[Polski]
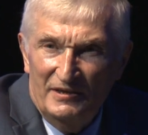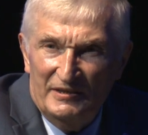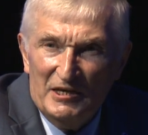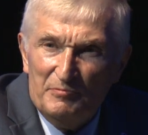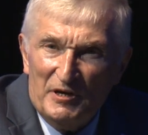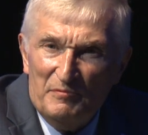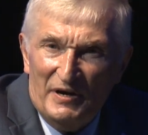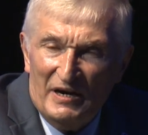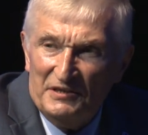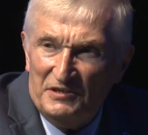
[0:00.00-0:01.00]
Ten
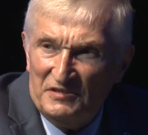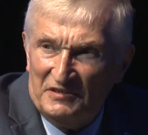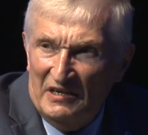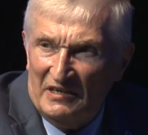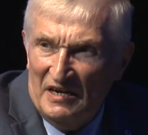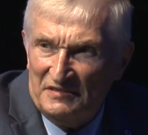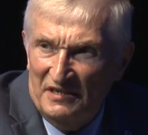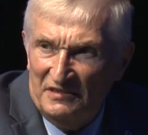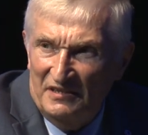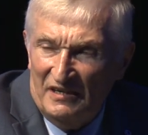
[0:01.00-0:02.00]
preparat jest
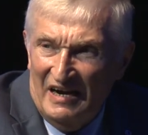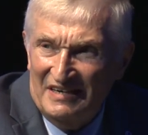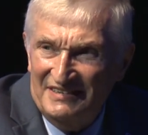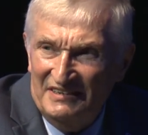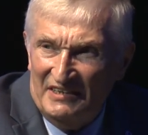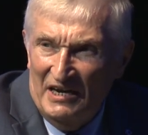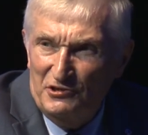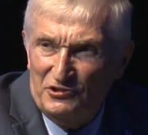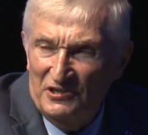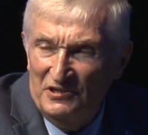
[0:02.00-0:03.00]
kilkaset razy
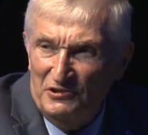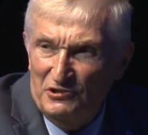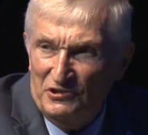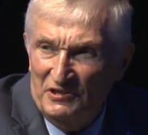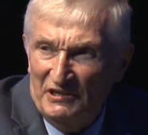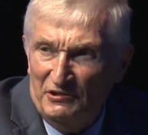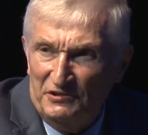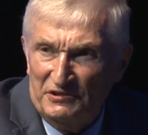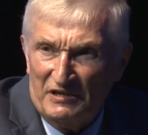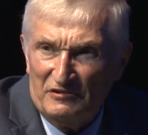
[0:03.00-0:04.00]
tańszy niż inne
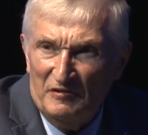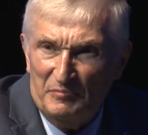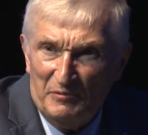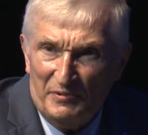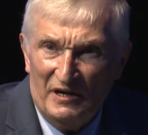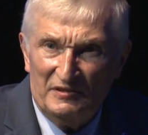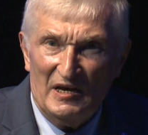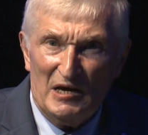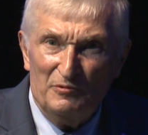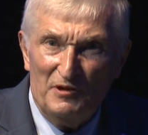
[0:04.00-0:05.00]
dotychczasowe preparaty,
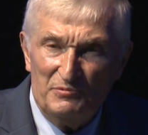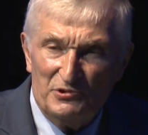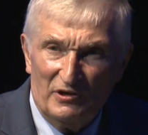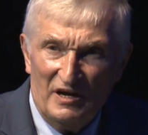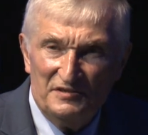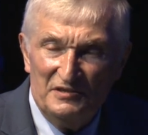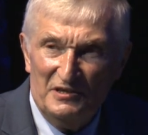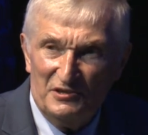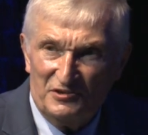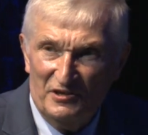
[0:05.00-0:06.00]
a mówię przy okazji,
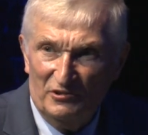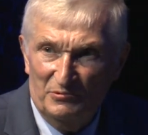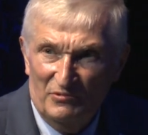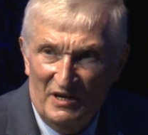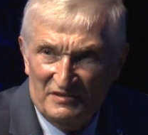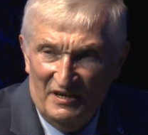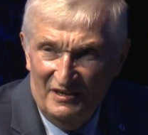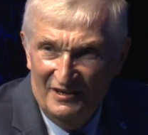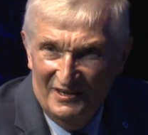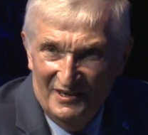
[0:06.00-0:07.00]
jeszcze odmładza
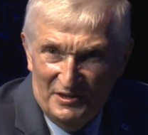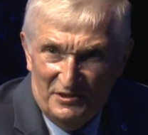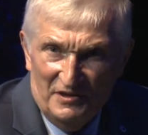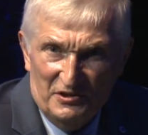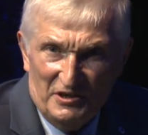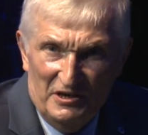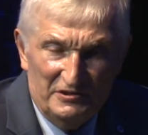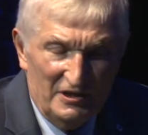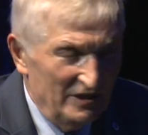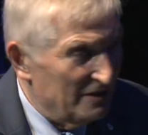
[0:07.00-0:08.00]
i zwiększa
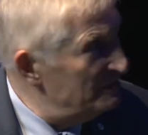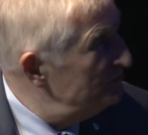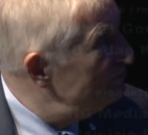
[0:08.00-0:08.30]
intelekt.